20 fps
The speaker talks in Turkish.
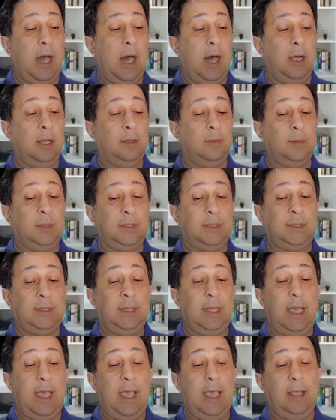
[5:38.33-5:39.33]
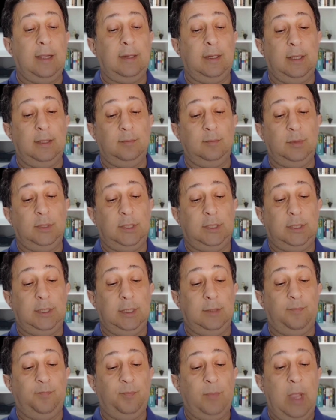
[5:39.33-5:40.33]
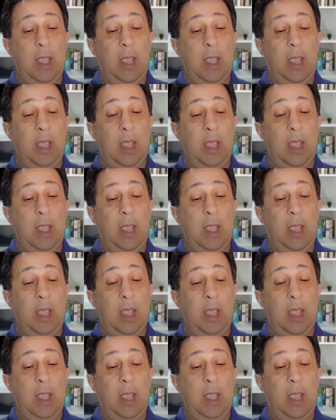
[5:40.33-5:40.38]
alması eklenmişti.